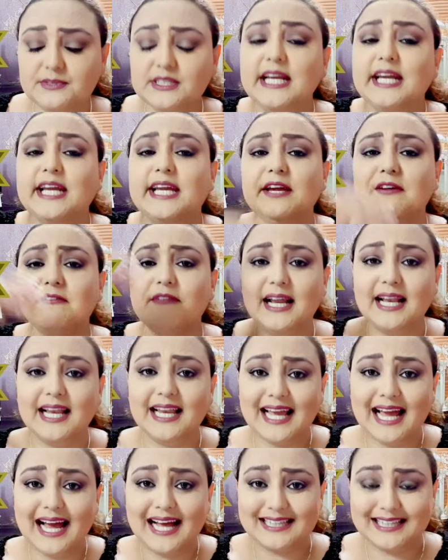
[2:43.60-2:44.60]

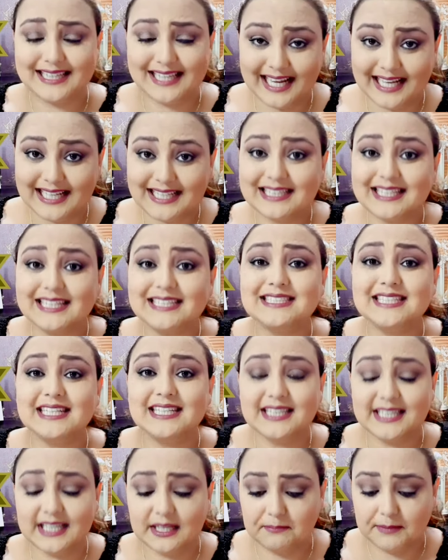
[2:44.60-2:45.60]
equivale a 30
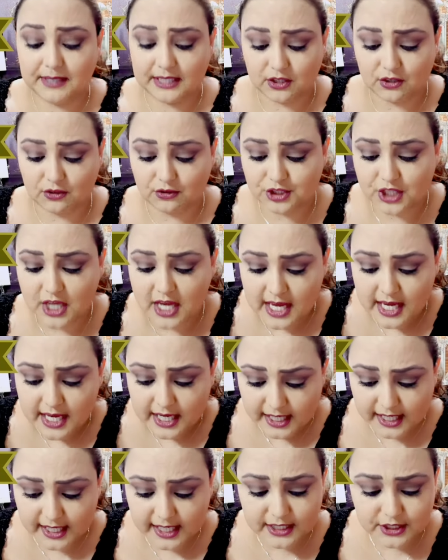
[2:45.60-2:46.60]
centímetros
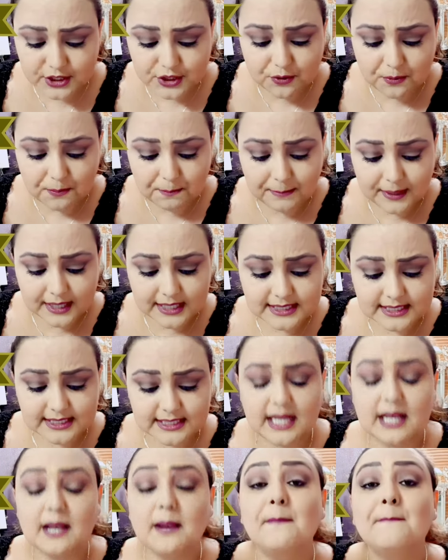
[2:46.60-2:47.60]
y es un
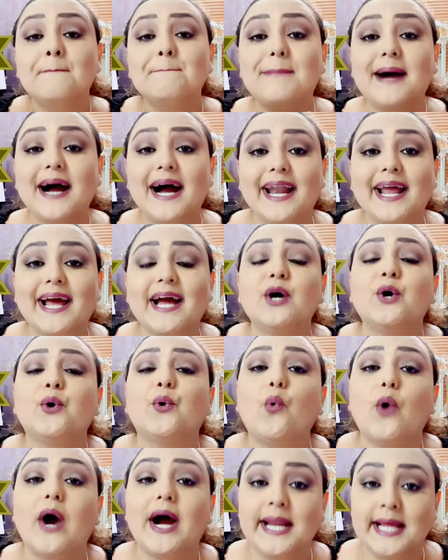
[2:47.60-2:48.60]
pastel para
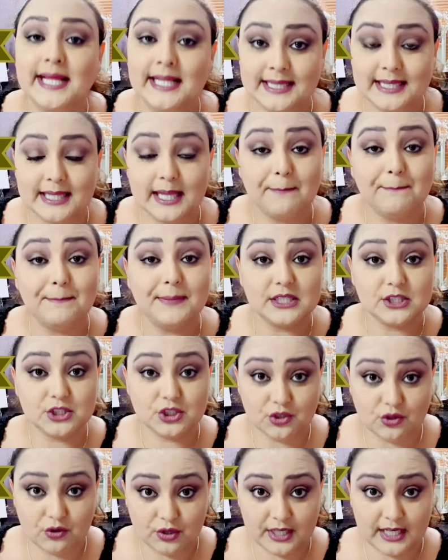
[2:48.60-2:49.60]
40
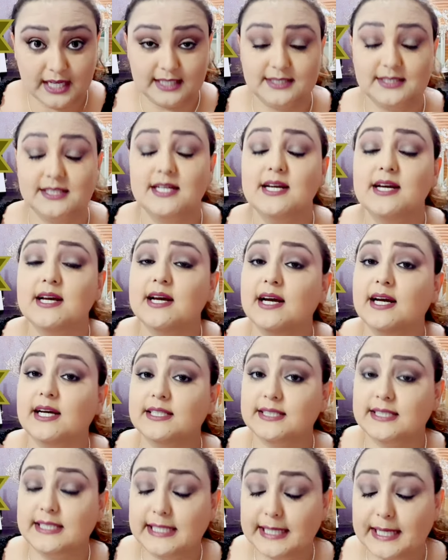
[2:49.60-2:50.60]
personas.
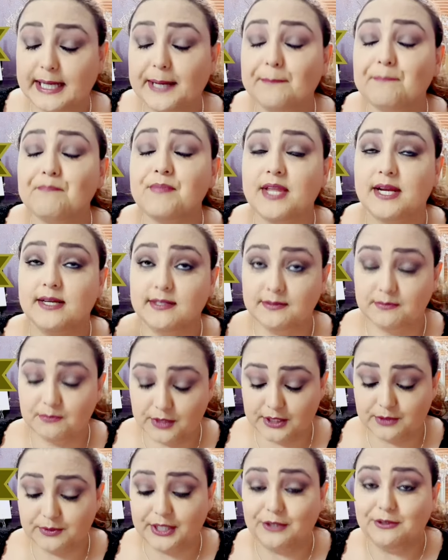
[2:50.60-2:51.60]
Así que,
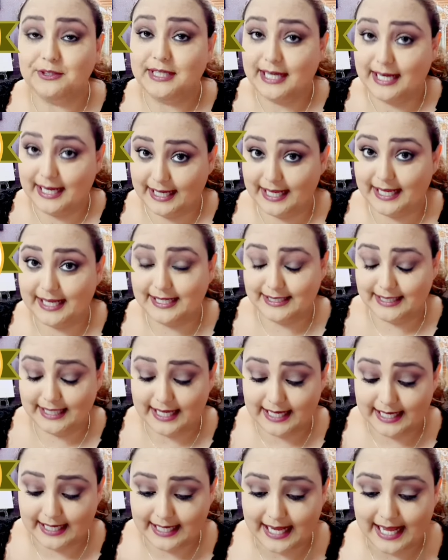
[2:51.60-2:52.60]
pues bueno, aquí
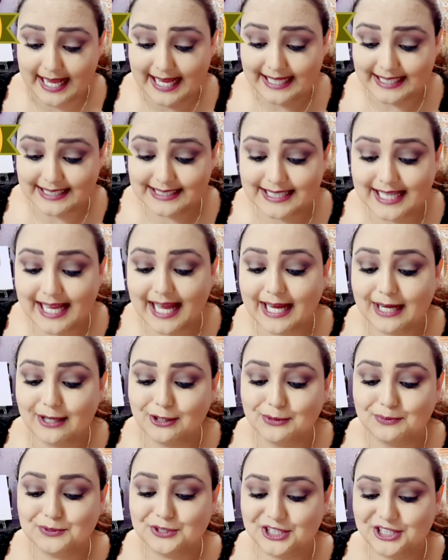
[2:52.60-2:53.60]
tienen esta
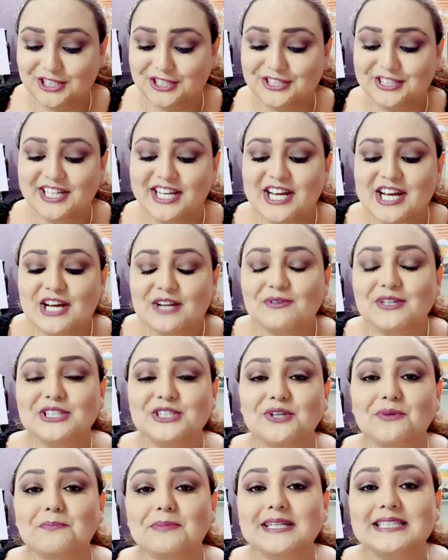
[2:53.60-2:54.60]
opción.
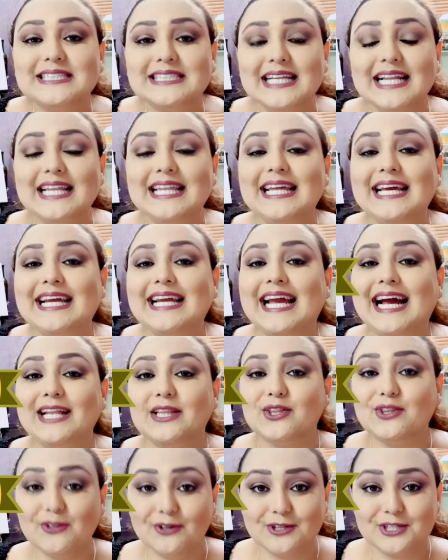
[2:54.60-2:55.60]
Nuestro pastel de
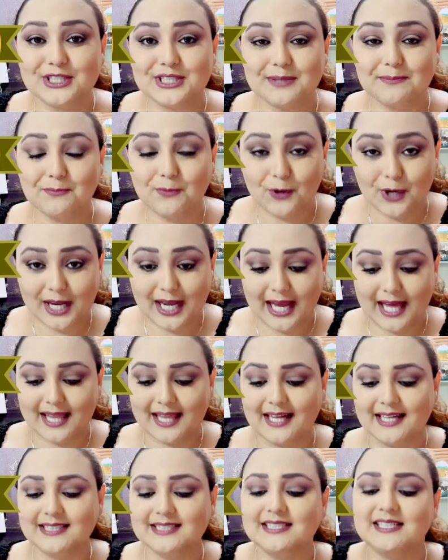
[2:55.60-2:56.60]
14
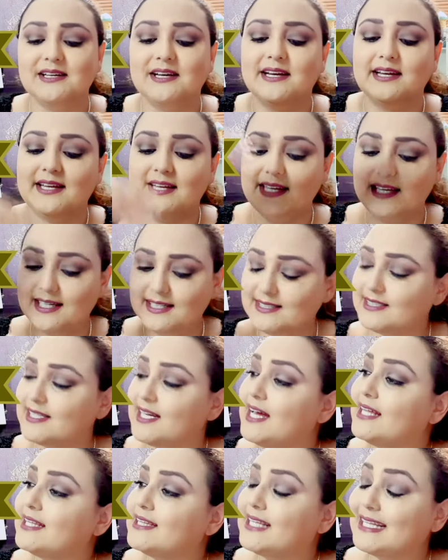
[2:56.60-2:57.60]
pulgadas es
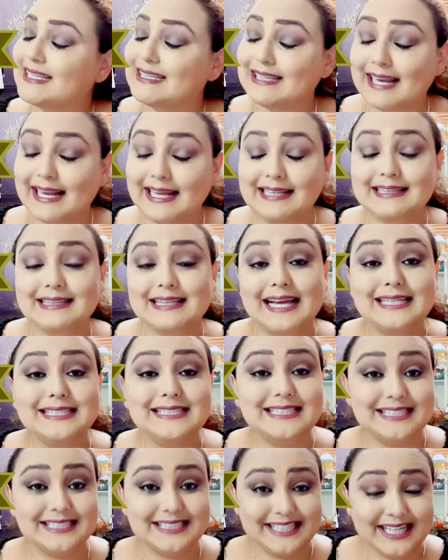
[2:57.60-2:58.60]
de
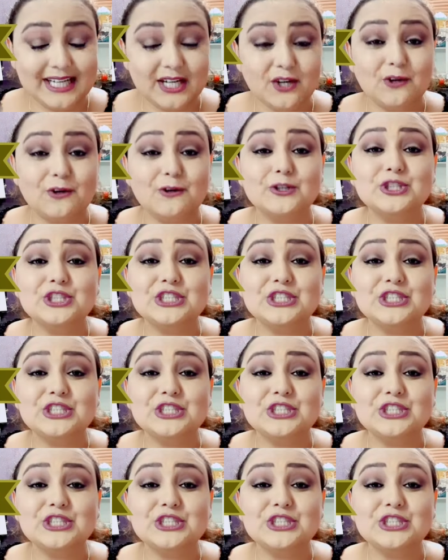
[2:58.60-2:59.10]
35